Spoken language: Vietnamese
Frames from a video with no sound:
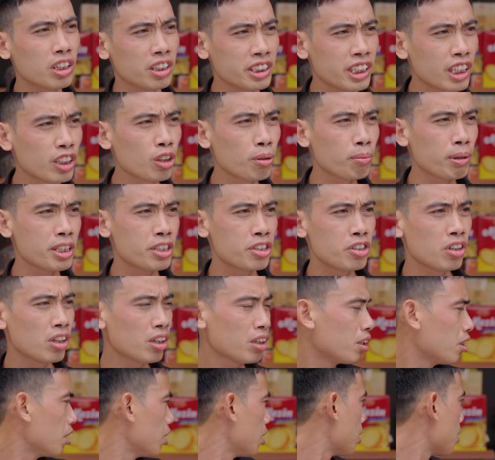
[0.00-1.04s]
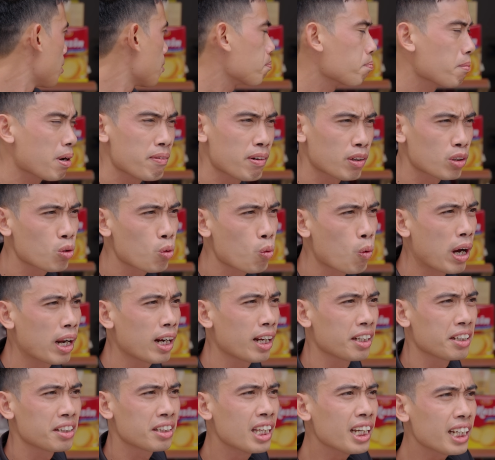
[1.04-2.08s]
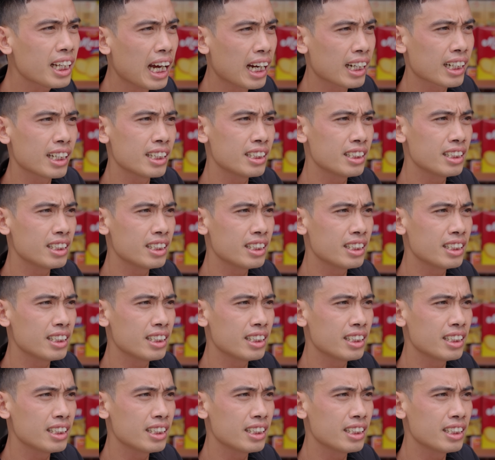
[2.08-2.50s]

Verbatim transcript: thưởng riêng cho mày trước Mày vào trong quán này Thích ăn